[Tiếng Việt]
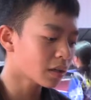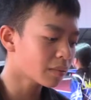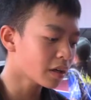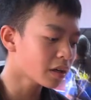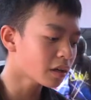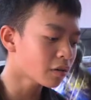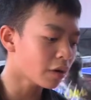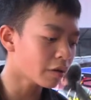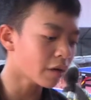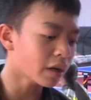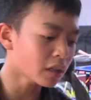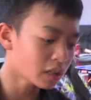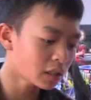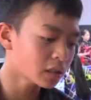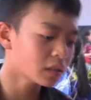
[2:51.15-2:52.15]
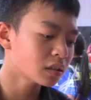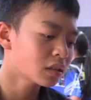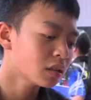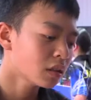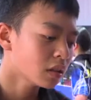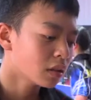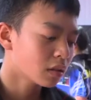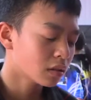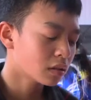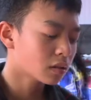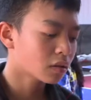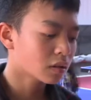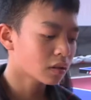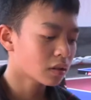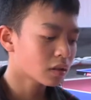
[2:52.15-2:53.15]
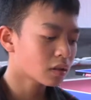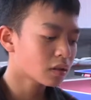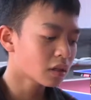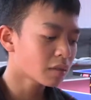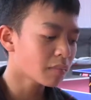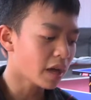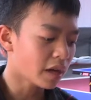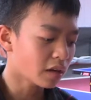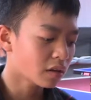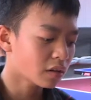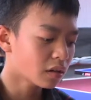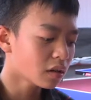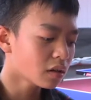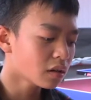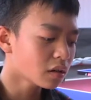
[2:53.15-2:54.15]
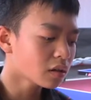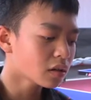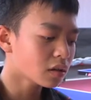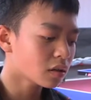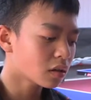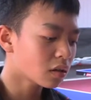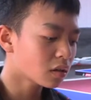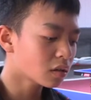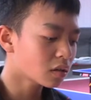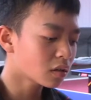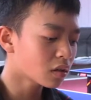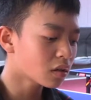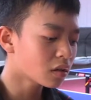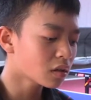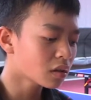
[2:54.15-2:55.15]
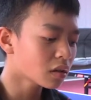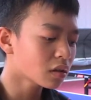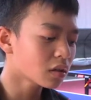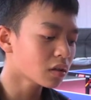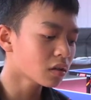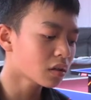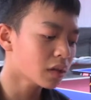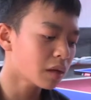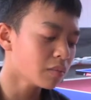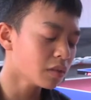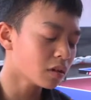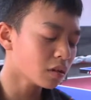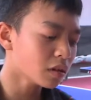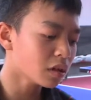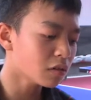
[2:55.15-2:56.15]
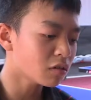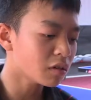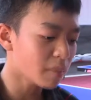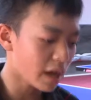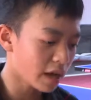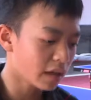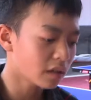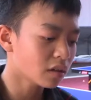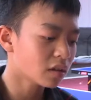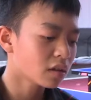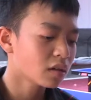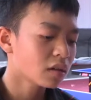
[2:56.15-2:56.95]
thấy khỏe khoắn hơn rồi con kết bạn được rất con có kiếm được rất nhiều người bạn